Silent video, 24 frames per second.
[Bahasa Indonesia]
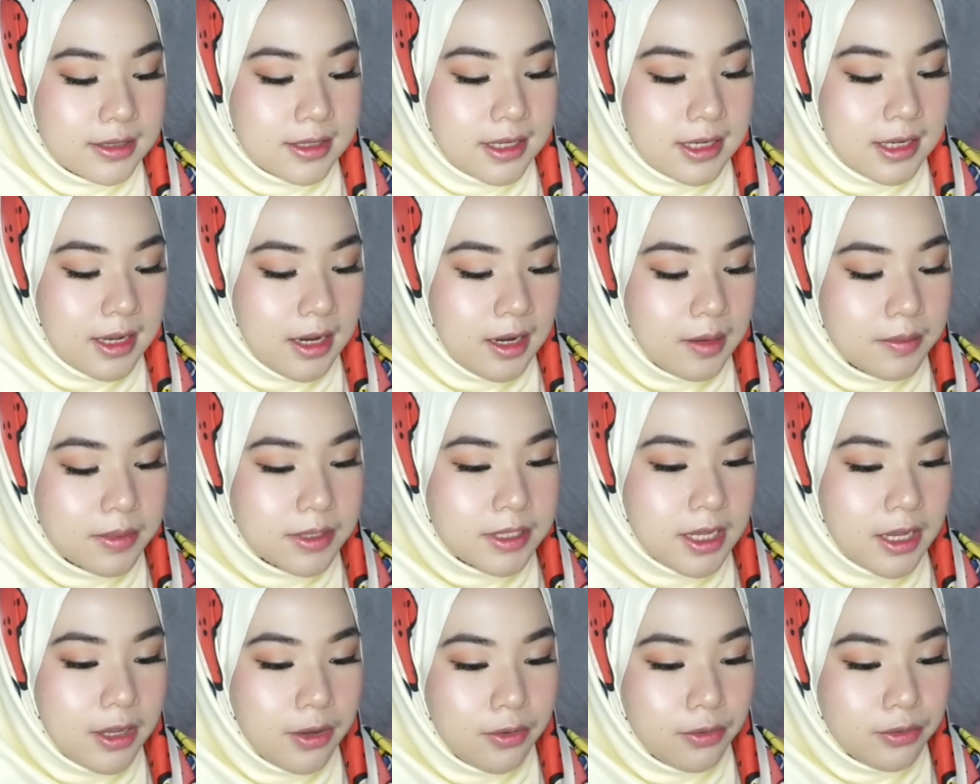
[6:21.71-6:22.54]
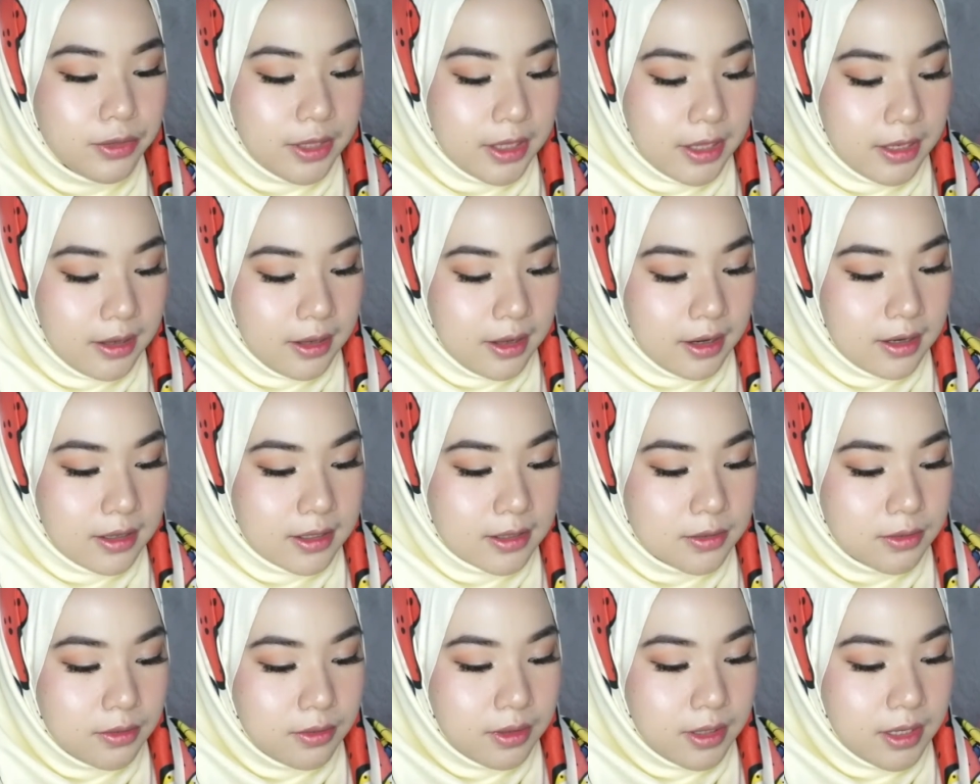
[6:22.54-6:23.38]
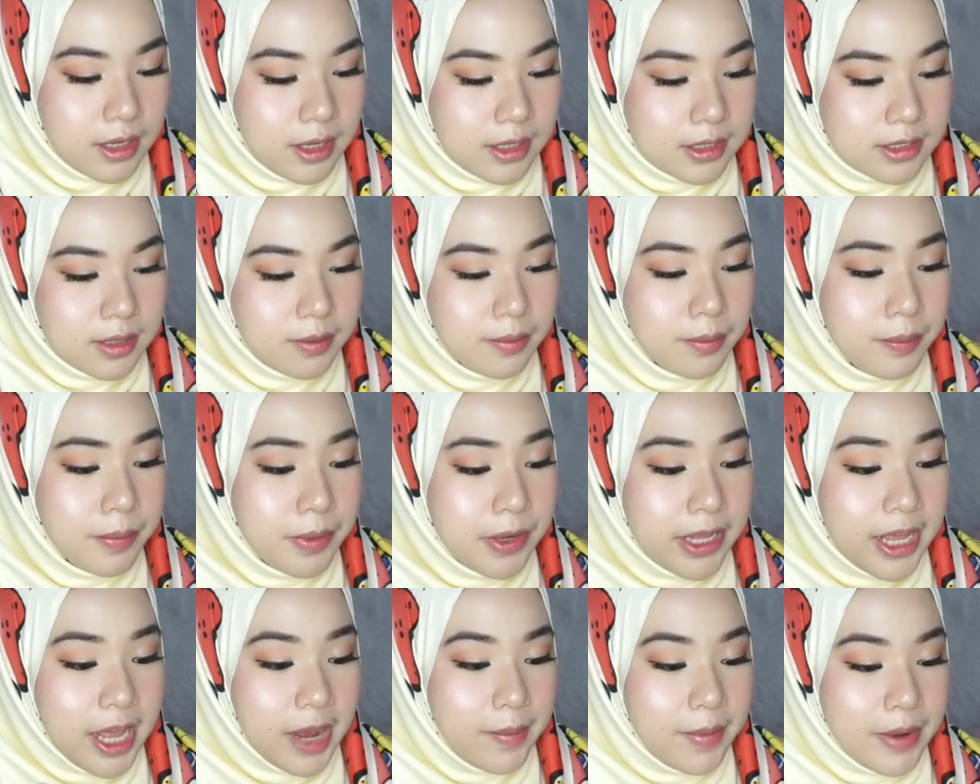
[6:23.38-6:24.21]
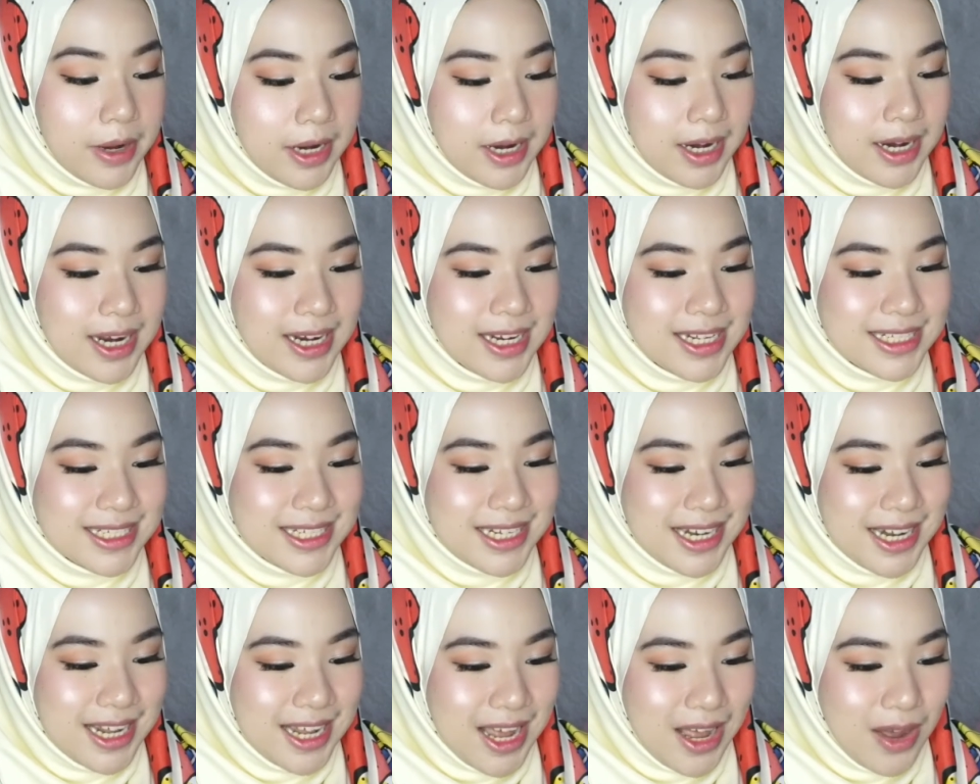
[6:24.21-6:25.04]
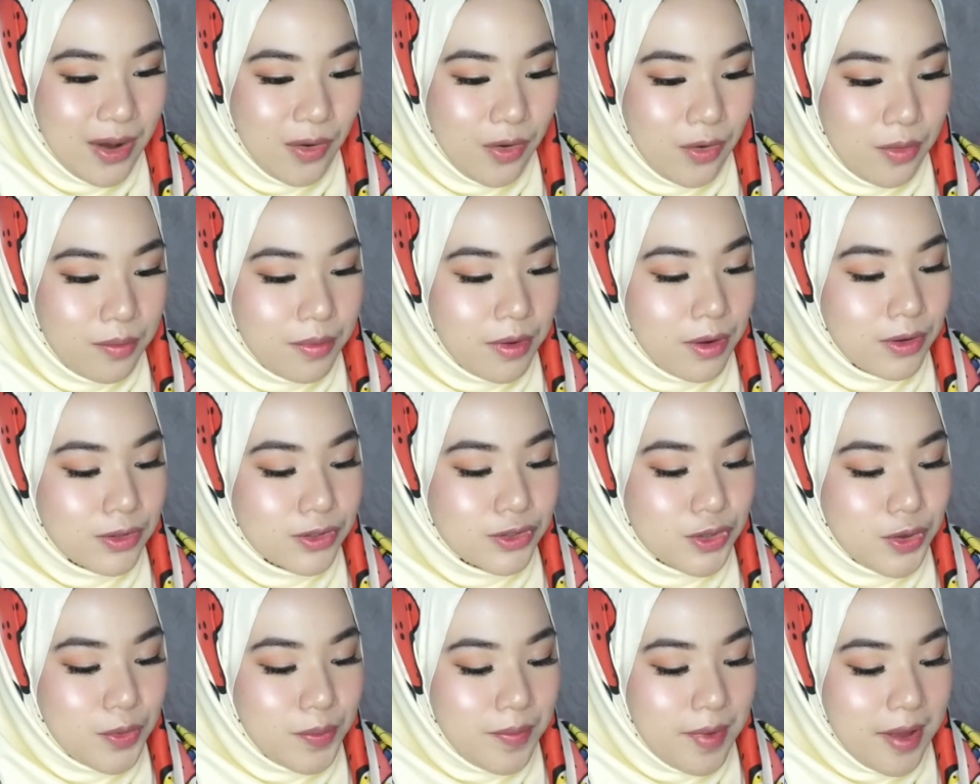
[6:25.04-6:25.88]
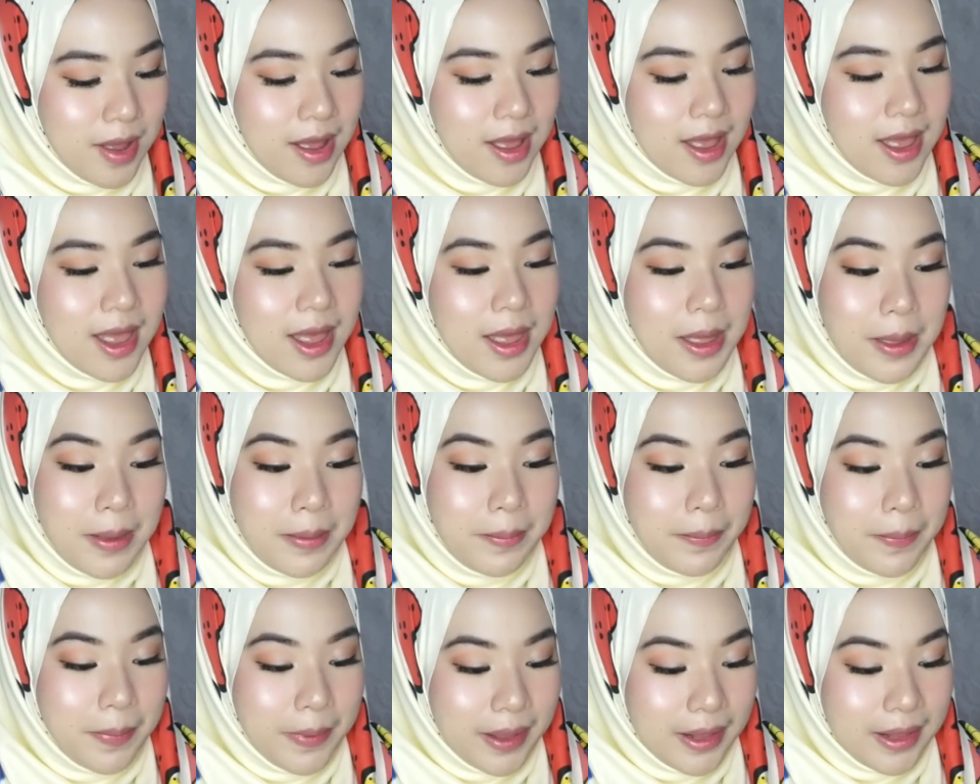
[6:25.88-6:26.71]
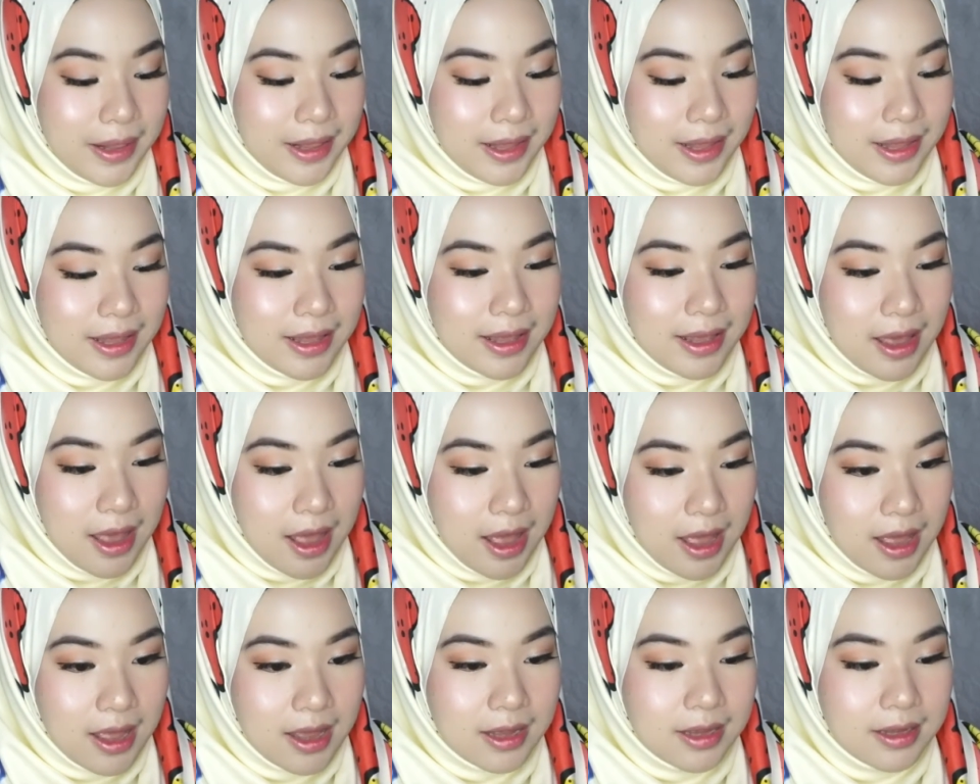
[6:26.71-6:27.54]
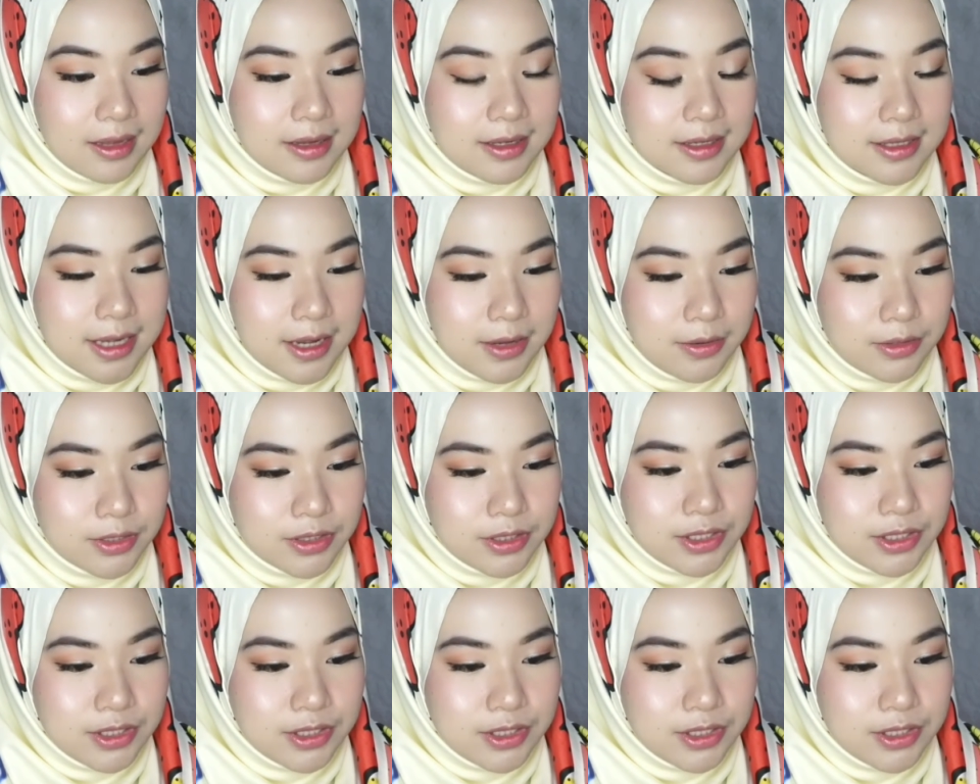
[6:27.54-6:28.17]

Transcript: Jadi kalian bisa ikutin, kalian langsung klik aja yang pilih yang mana. Nah di sini aku mau coba pilih yang Deus